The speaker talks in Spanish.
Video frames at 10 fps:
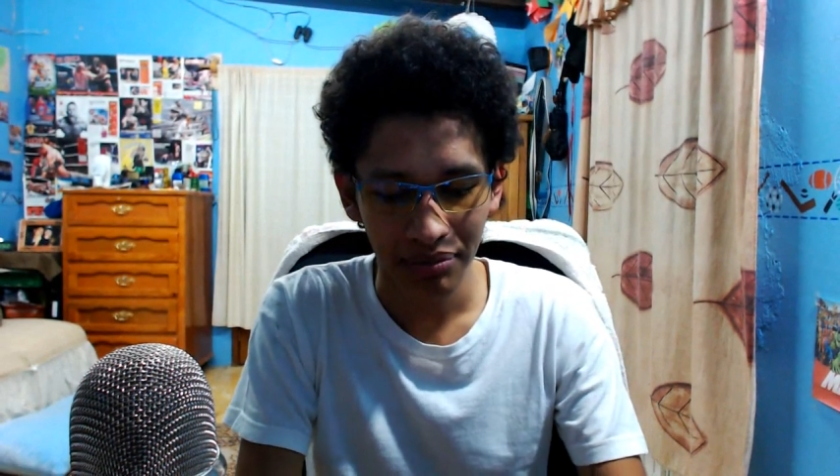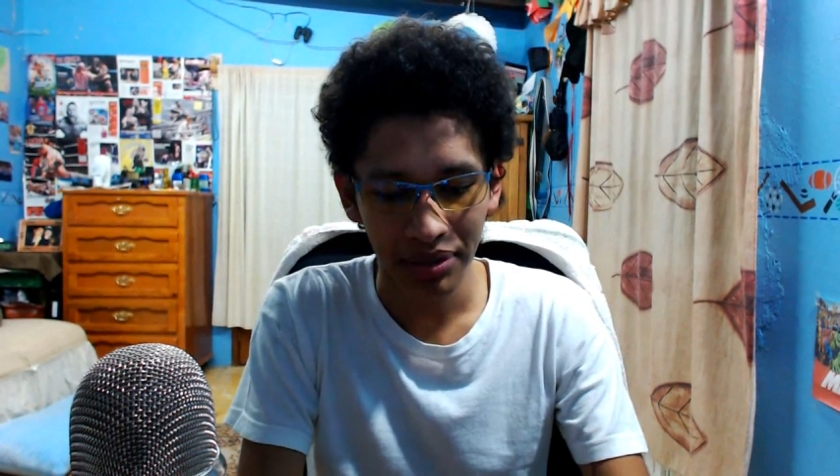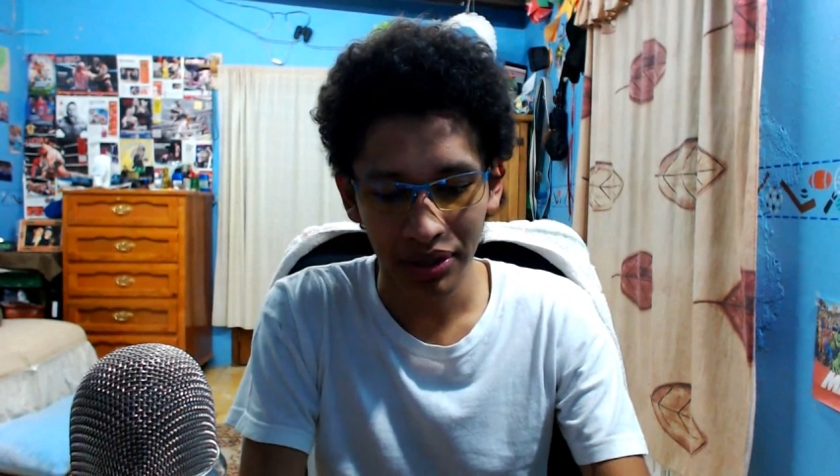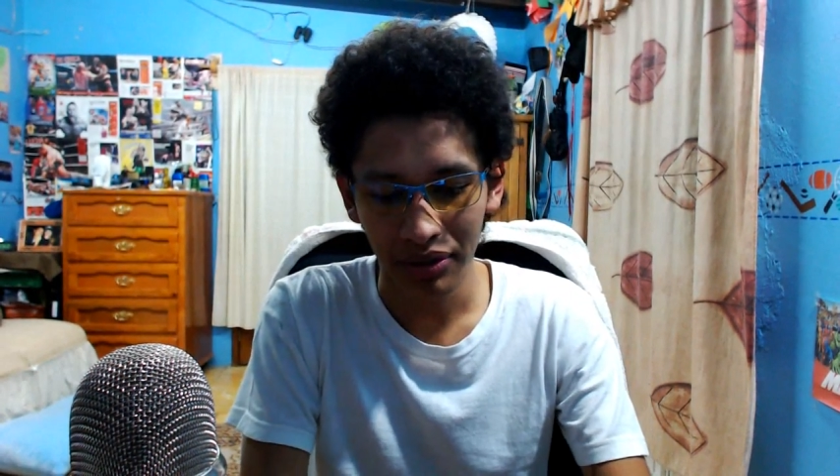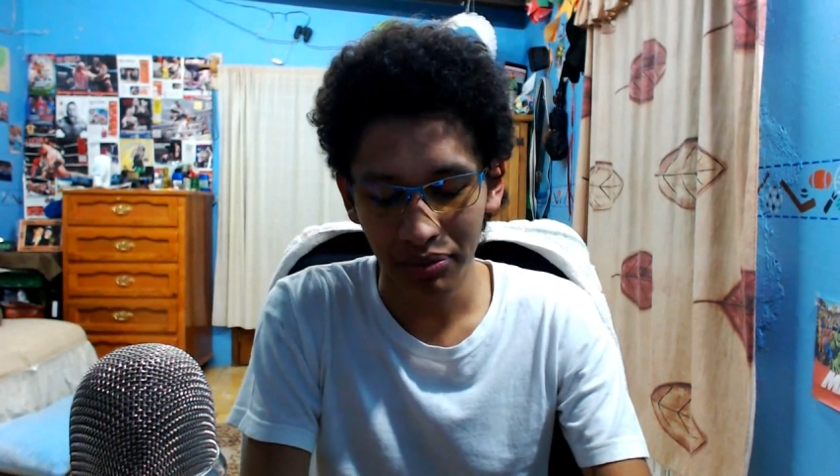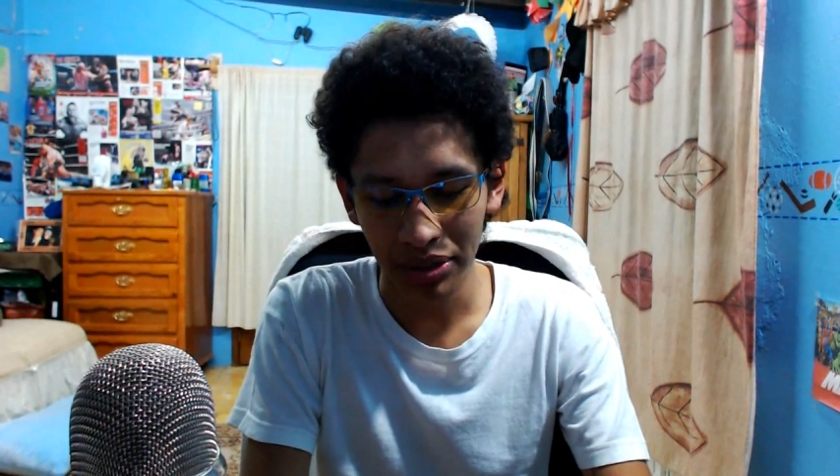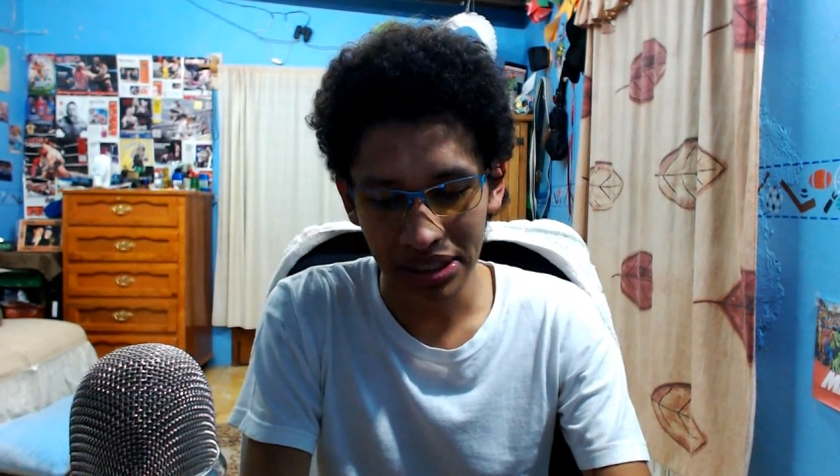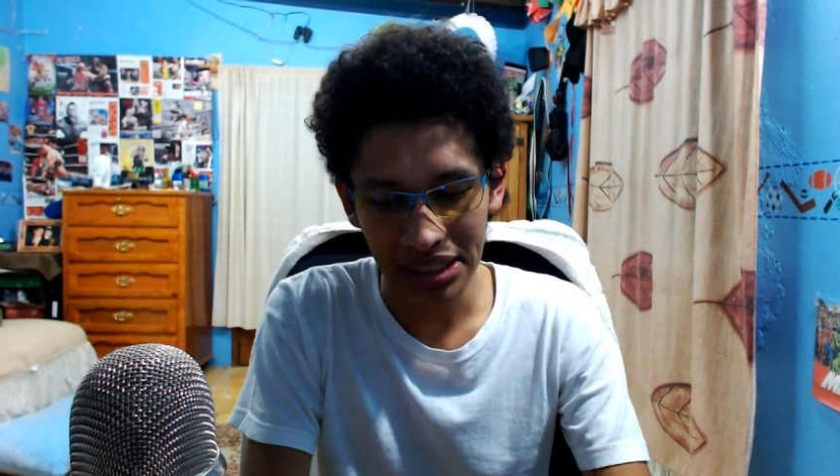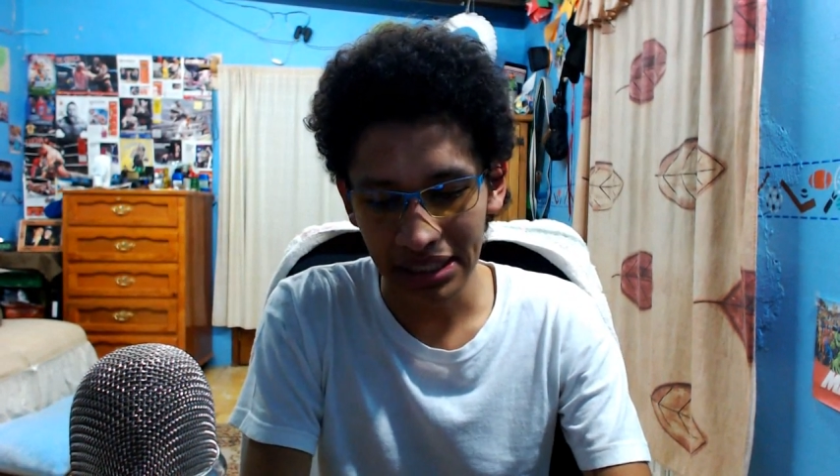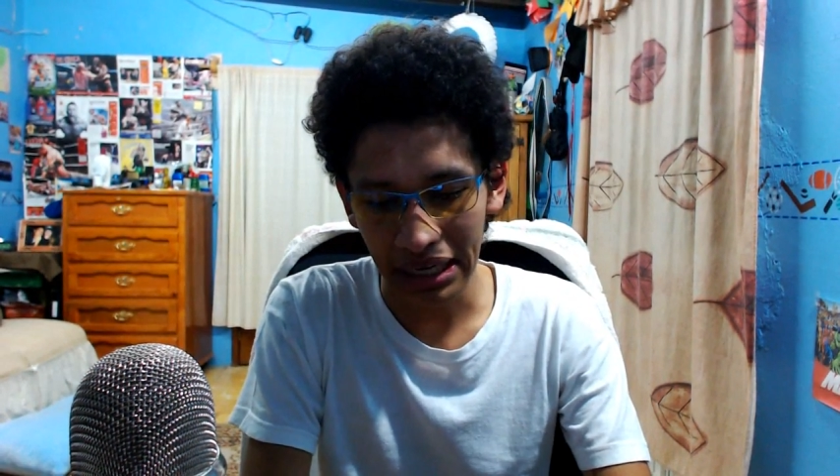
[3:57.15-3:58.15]
pero
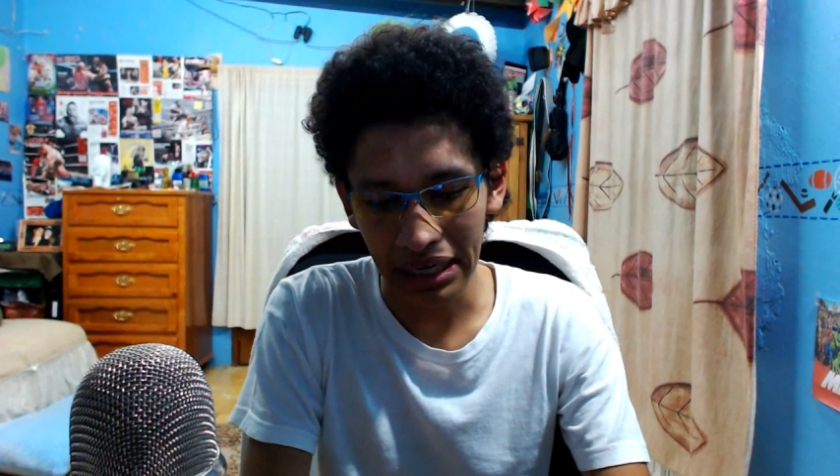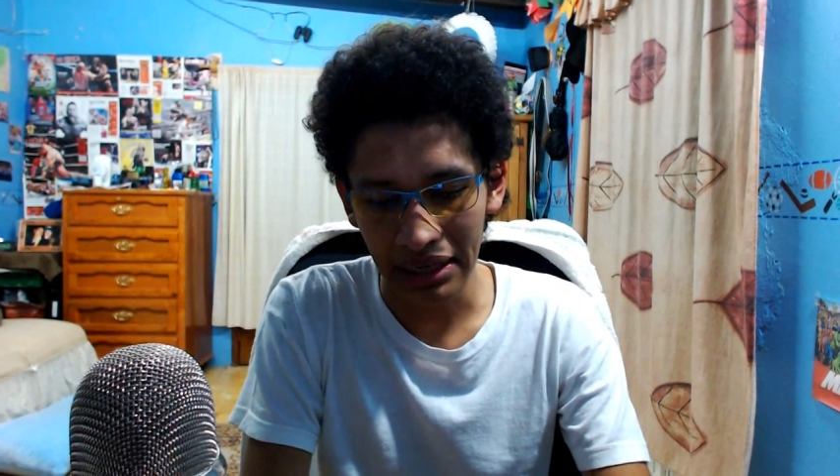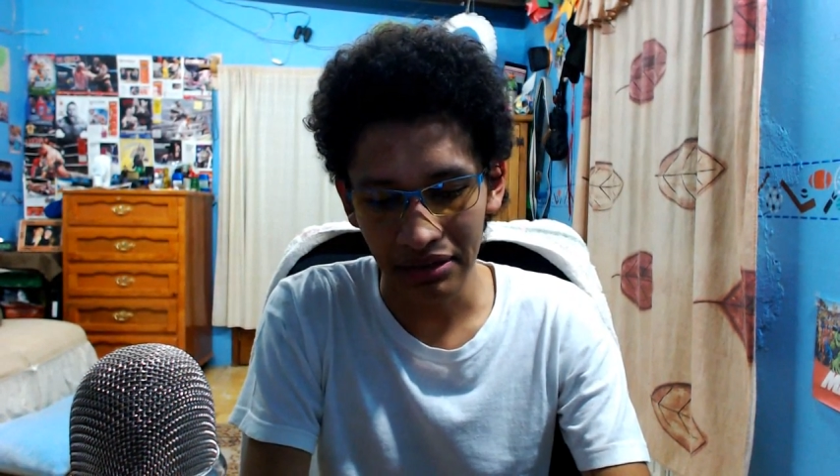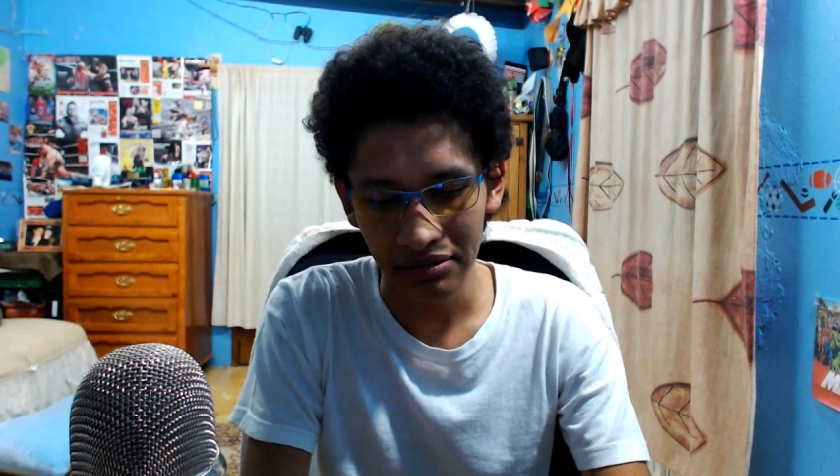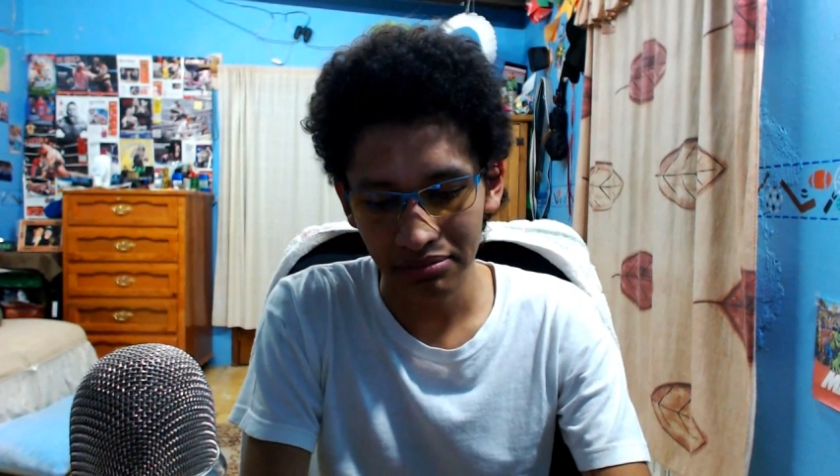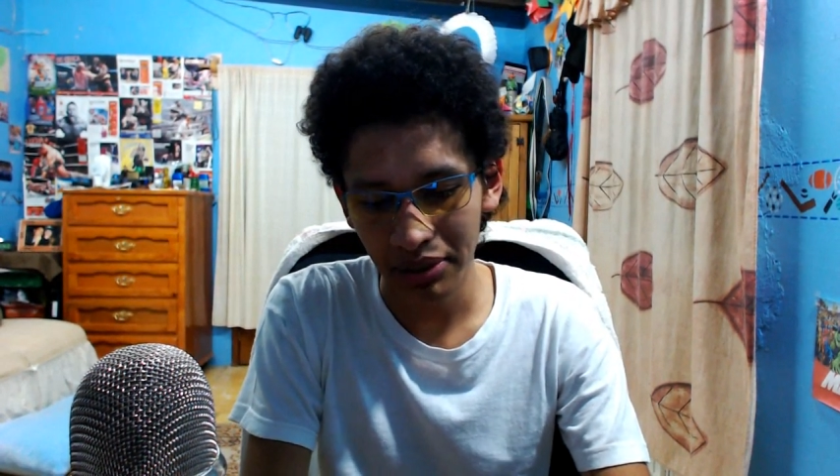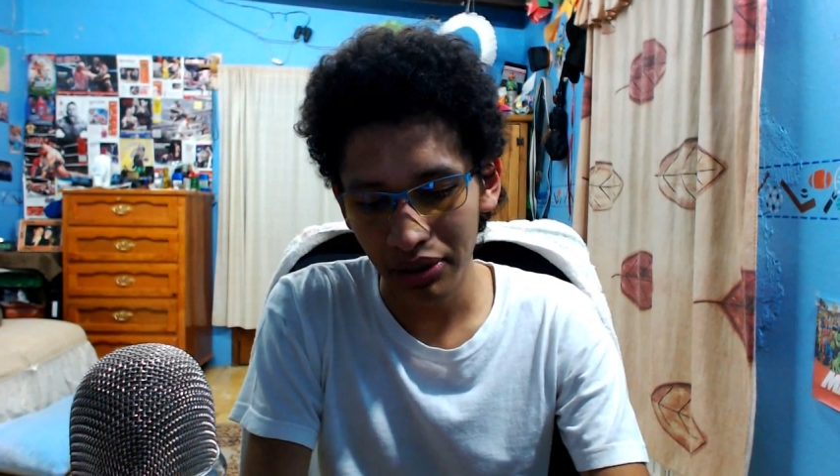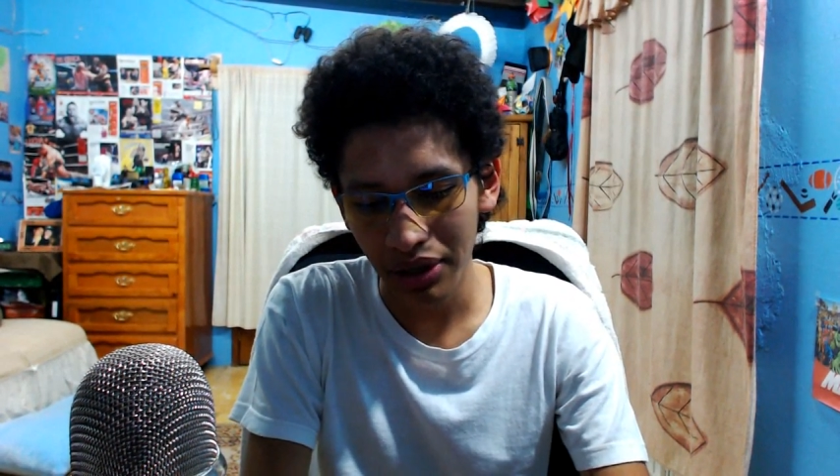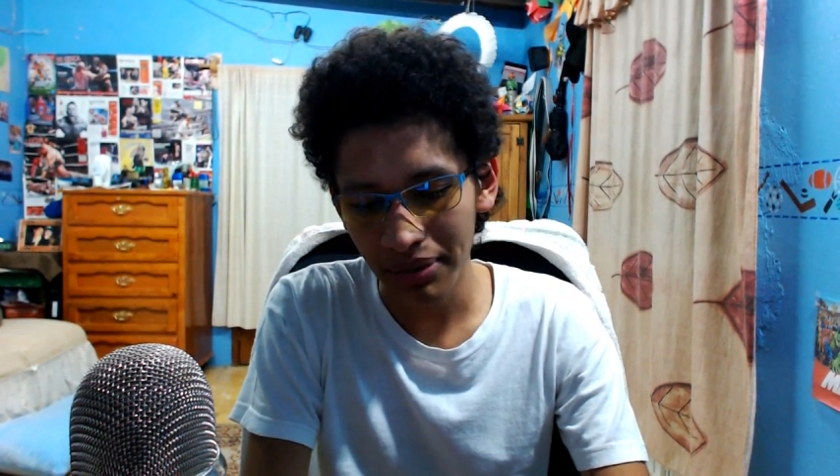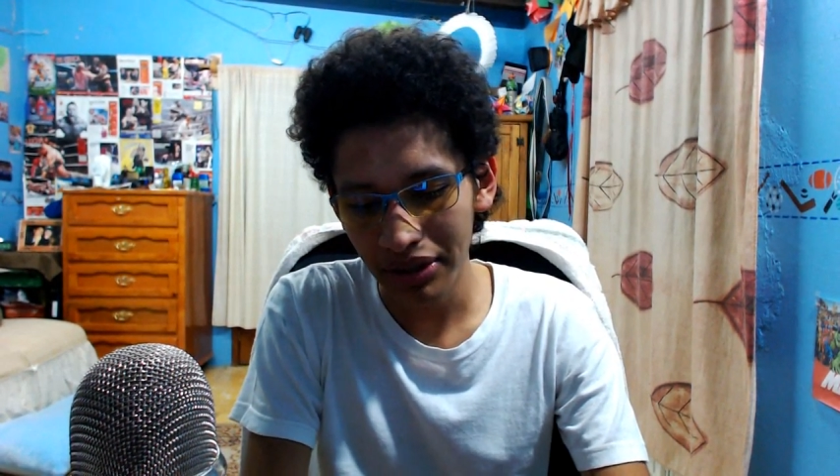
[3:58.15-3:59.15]
pues sí está cara.
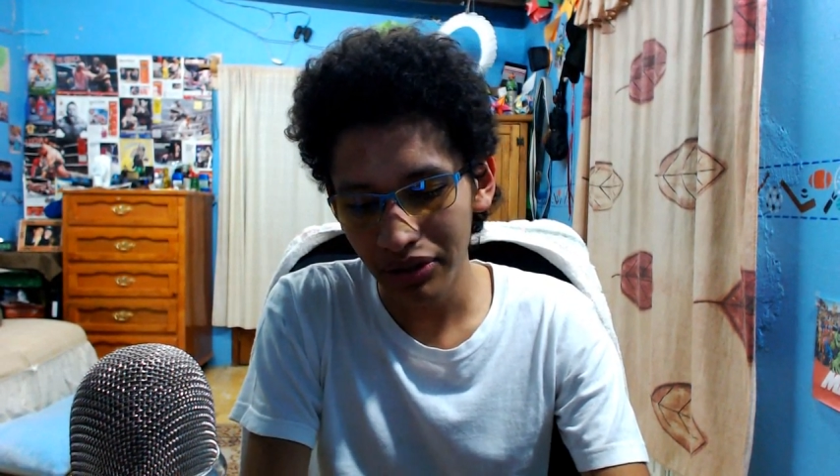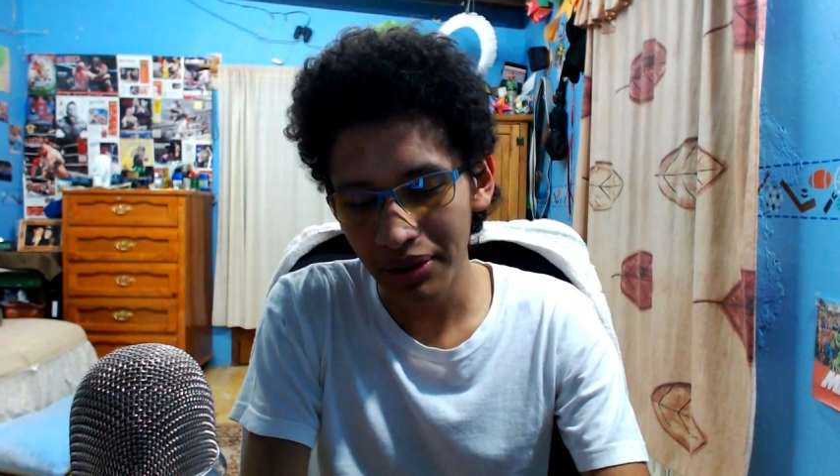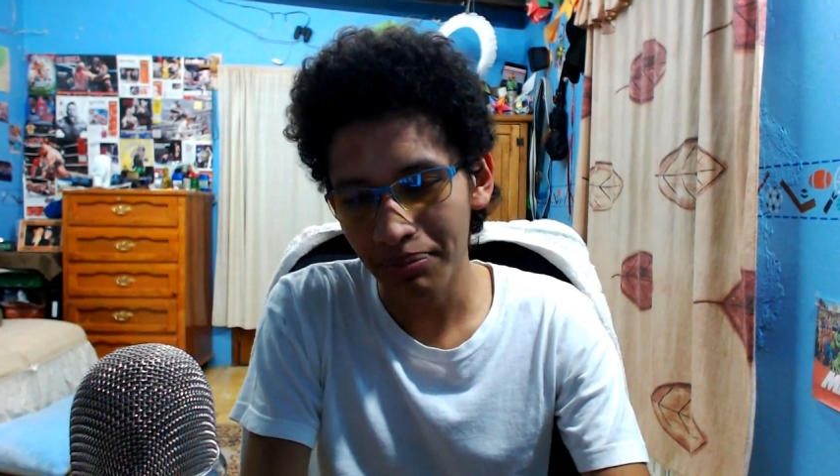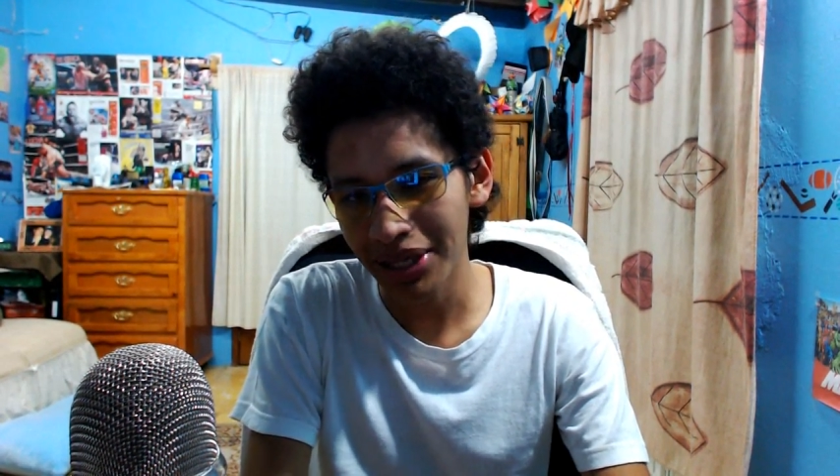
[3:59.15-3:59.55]
Pero hablando de